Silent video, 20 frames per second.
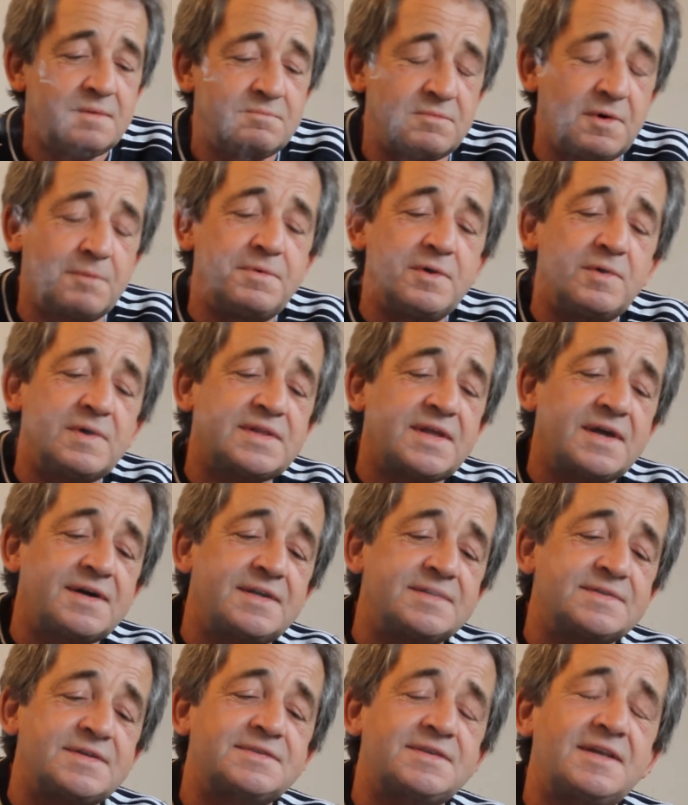bo była
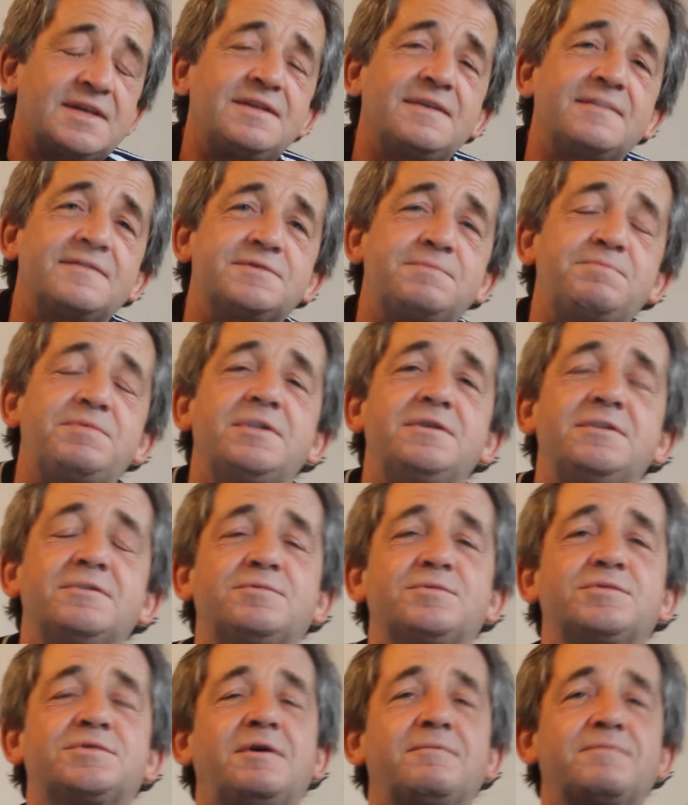taka zasada w
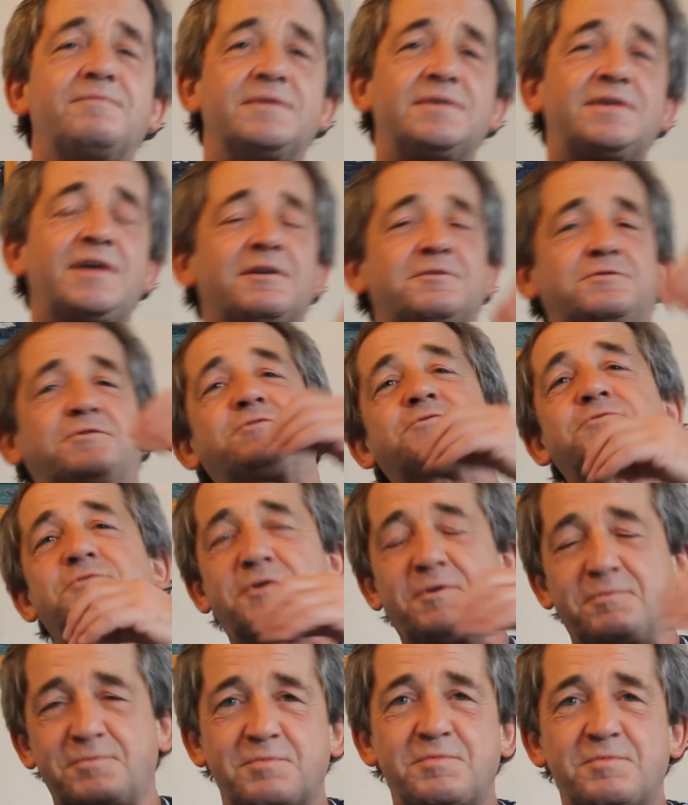spirytusowych, jak ktoś
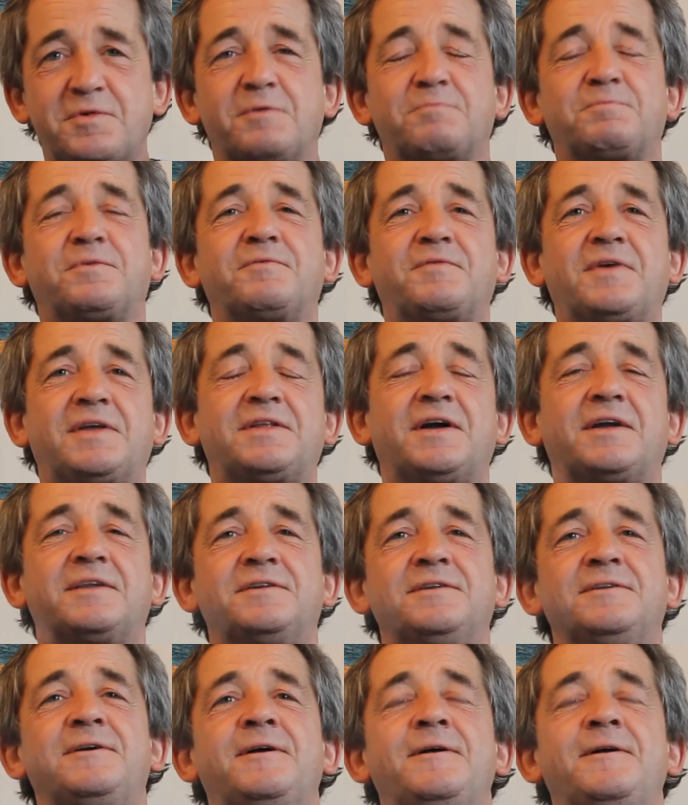robił, mi
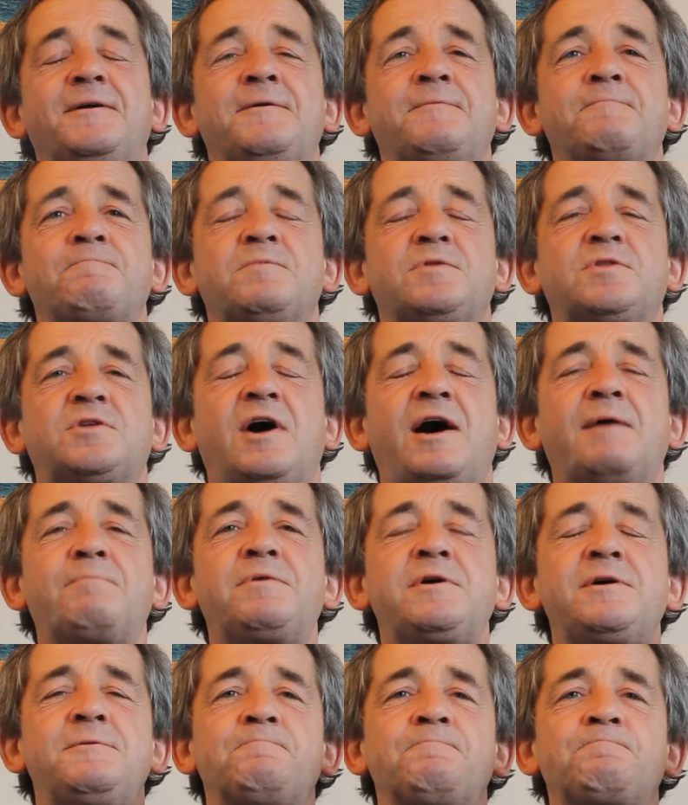opowiadali, to
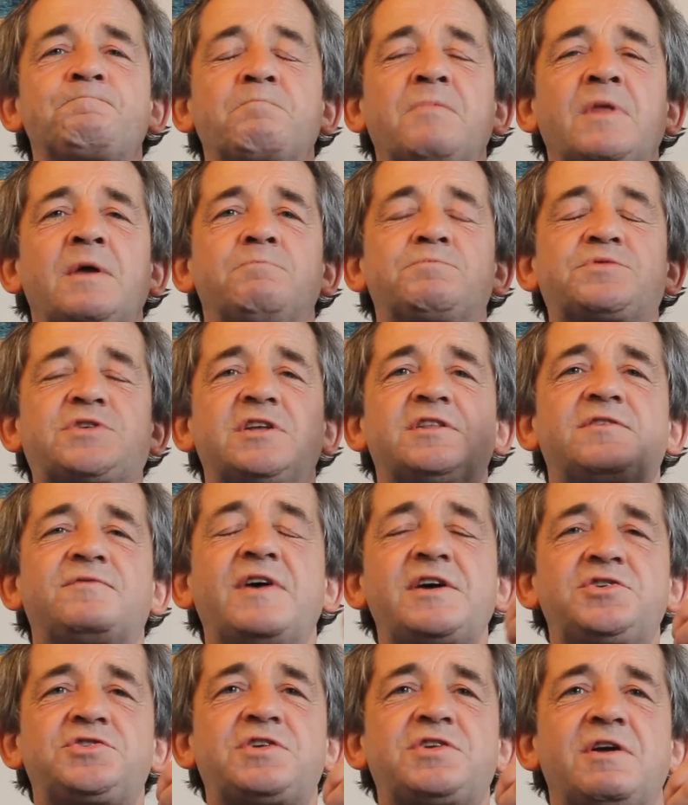aby przed
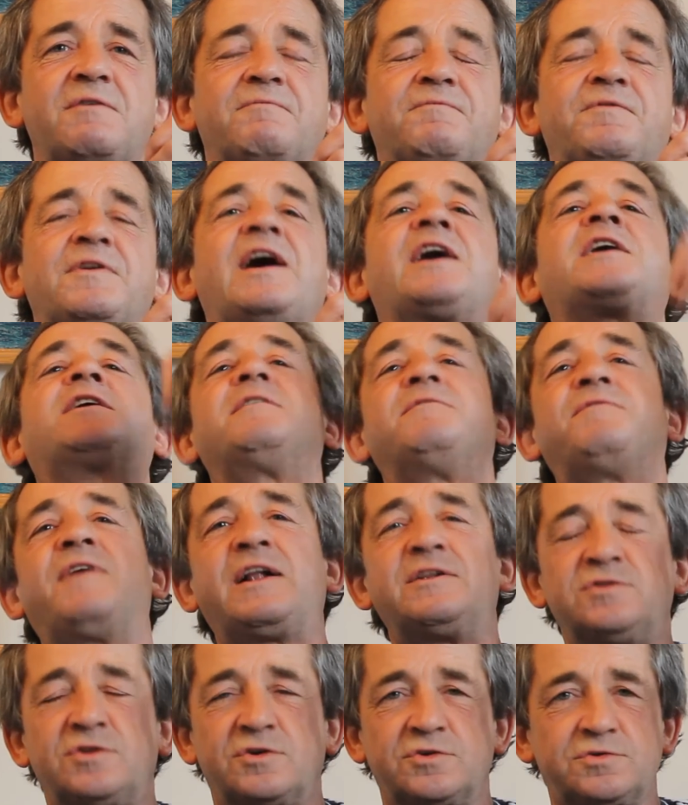wejściem flachę
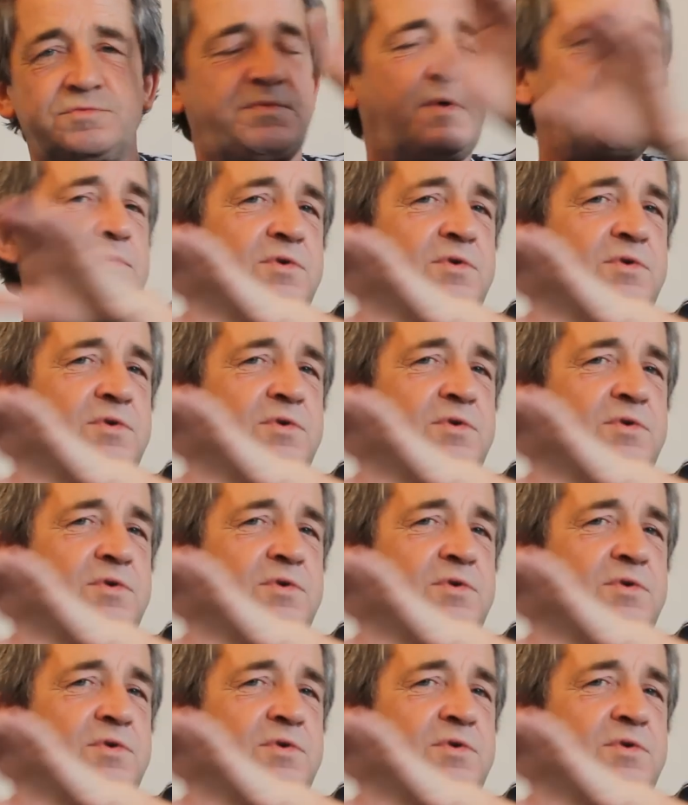walnąć, bo